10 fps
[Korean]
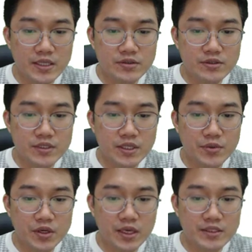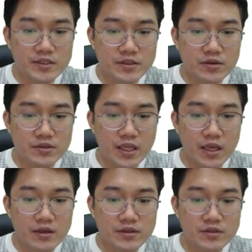계정들이 몇 개 있을
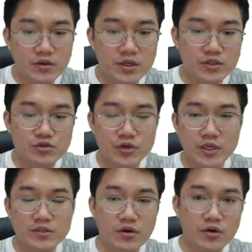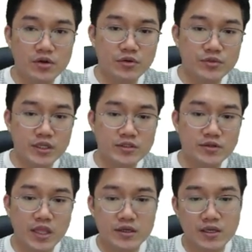건데 거기 중에서 여러분들이
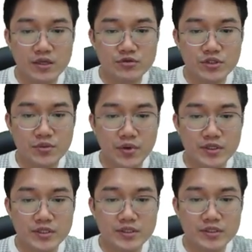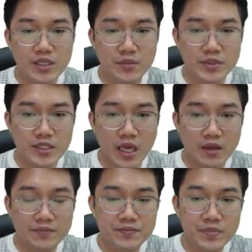선택을 해 주시면 됩니다